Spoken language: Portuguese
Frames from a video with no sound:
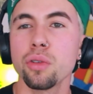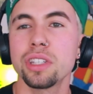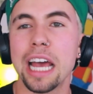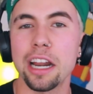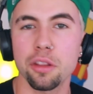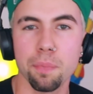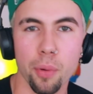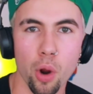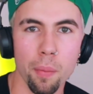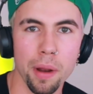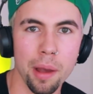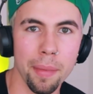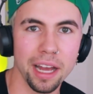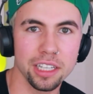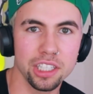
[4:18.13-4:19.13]
tenho um certo
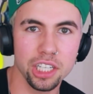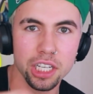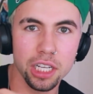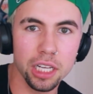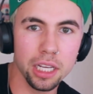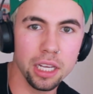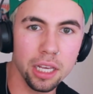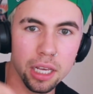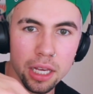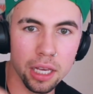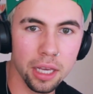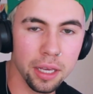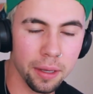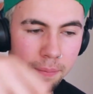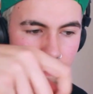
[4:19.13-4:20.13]
problema
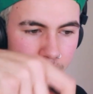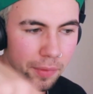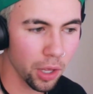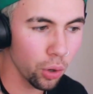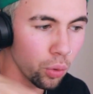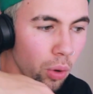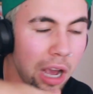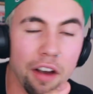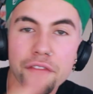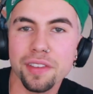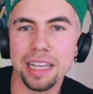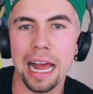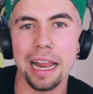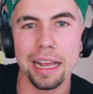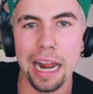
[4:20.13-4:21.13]
de. Eu
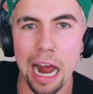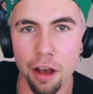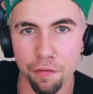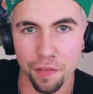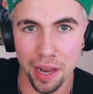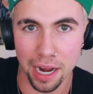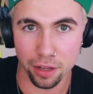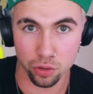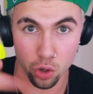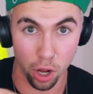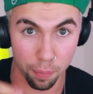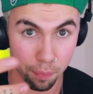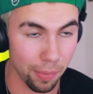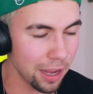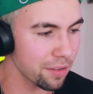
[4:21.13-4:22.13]
nunca fiz caligrafia na
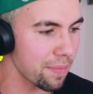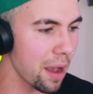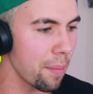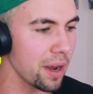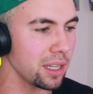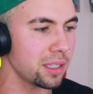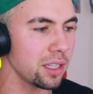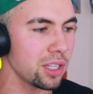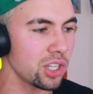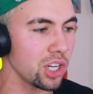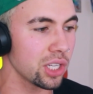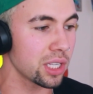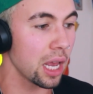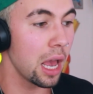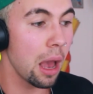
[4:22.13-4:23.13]
escola, mas minha mãe
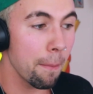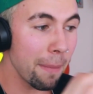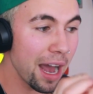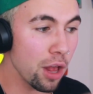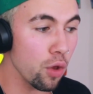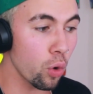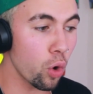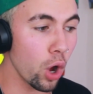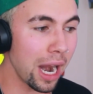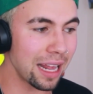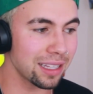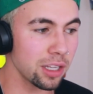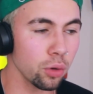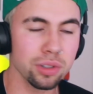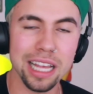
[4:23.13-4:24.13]
insistisse. Mas o
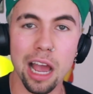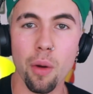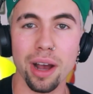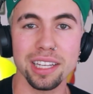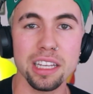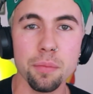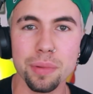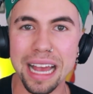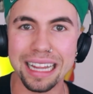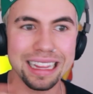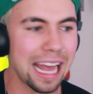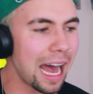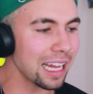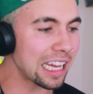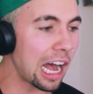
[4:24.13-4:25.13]
coração saiu assim
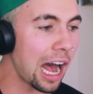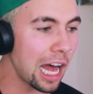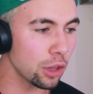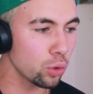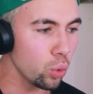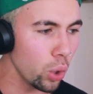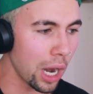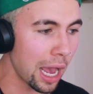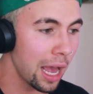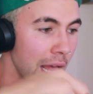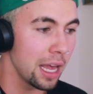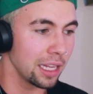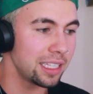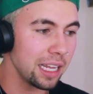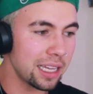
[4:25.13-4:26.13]
porque a terra tava
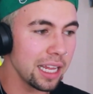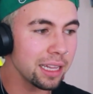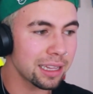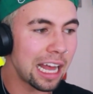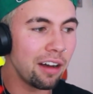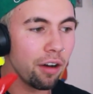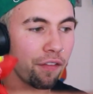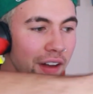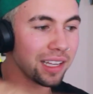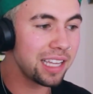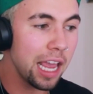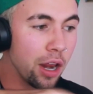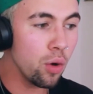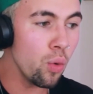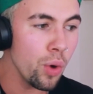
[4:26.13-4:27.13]
dura. Você tentava
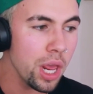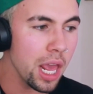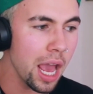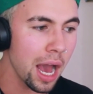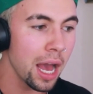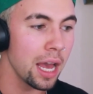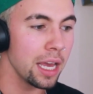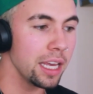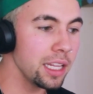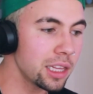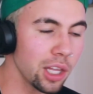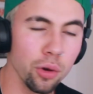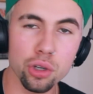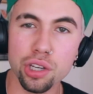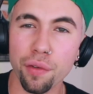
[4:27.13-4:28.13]
fazer e não ia.
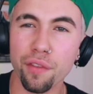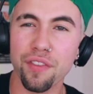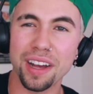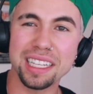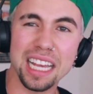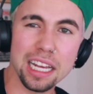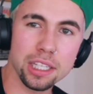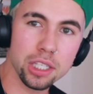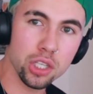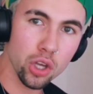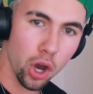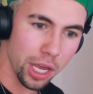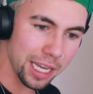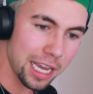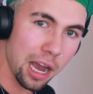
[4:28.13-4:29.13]
Então eu tive que fazer
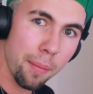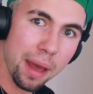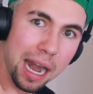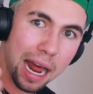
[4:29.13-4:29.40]
assim, ó, em